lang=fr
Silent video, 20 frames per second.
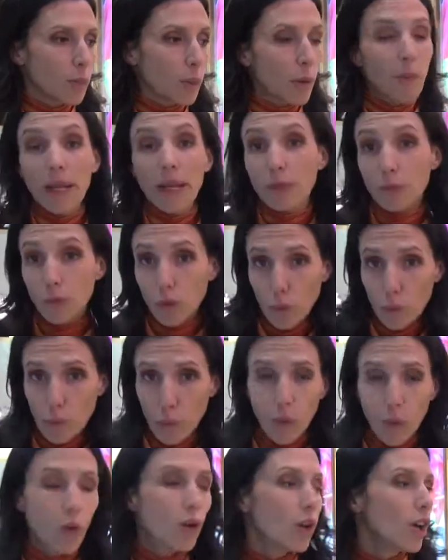problèmes de
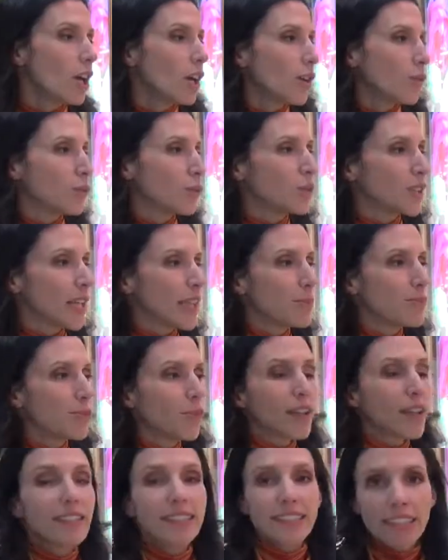peau. Vous allez
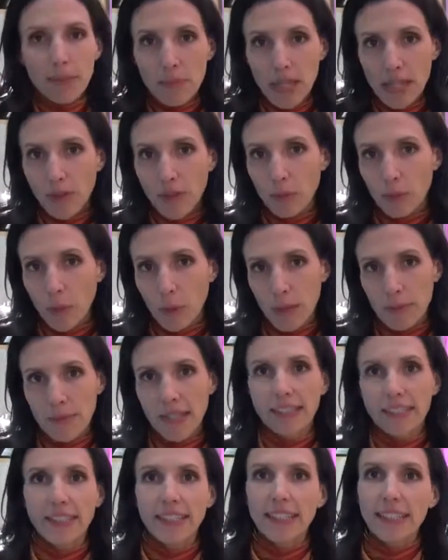pouvoir cibler votre
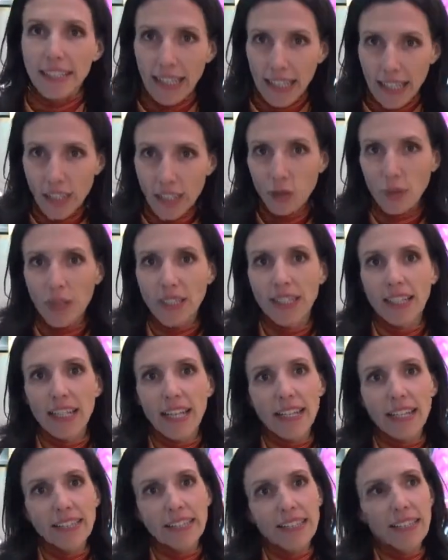problématique et choisir
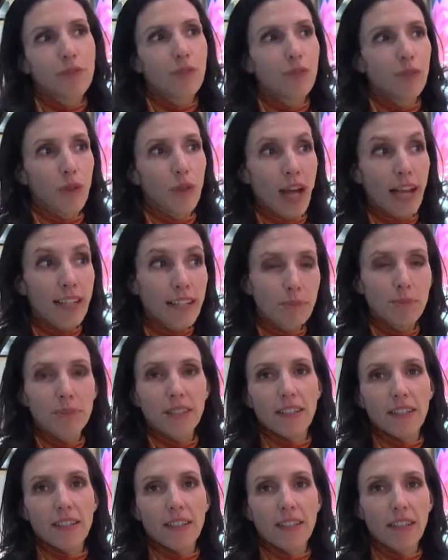l'actif
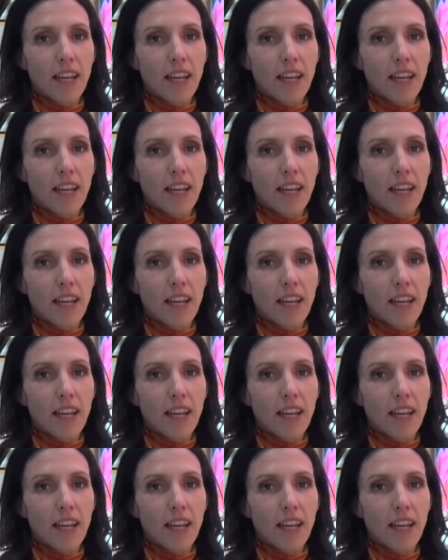adapté.